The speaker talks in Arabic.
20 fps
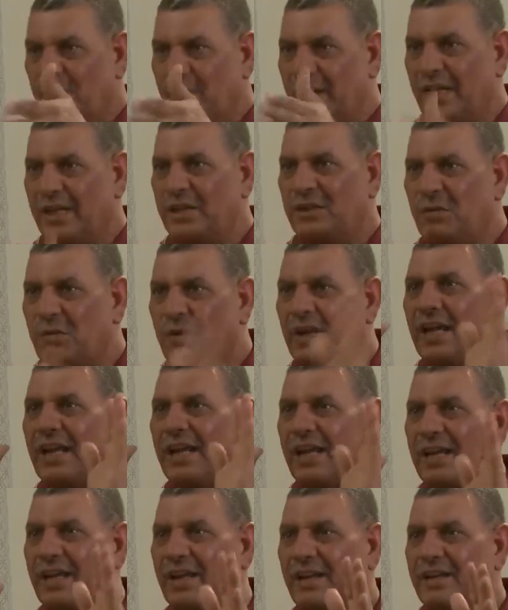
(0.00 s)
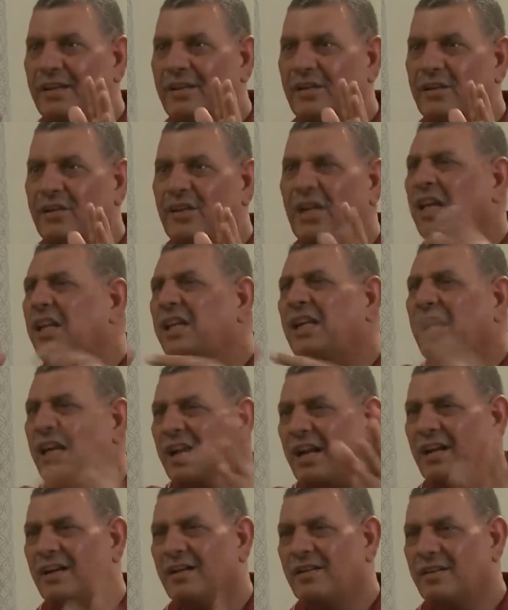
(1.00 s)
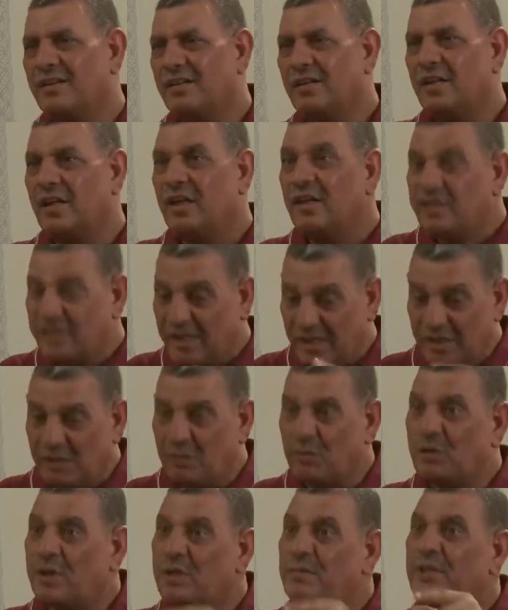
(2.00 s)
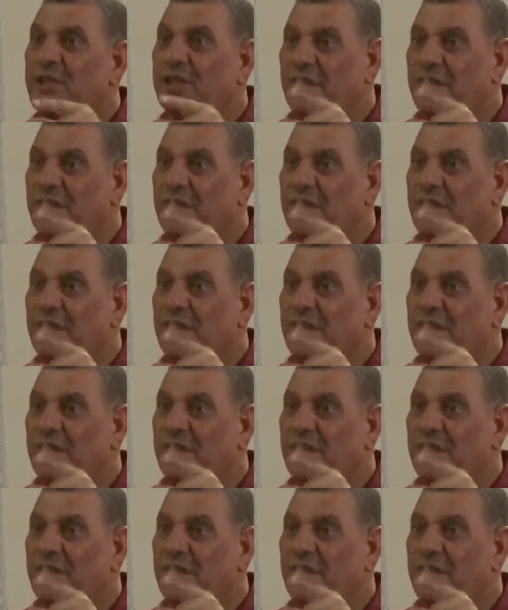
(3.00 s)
الوحيد هو القرايه يعني يقرا صاير له كيما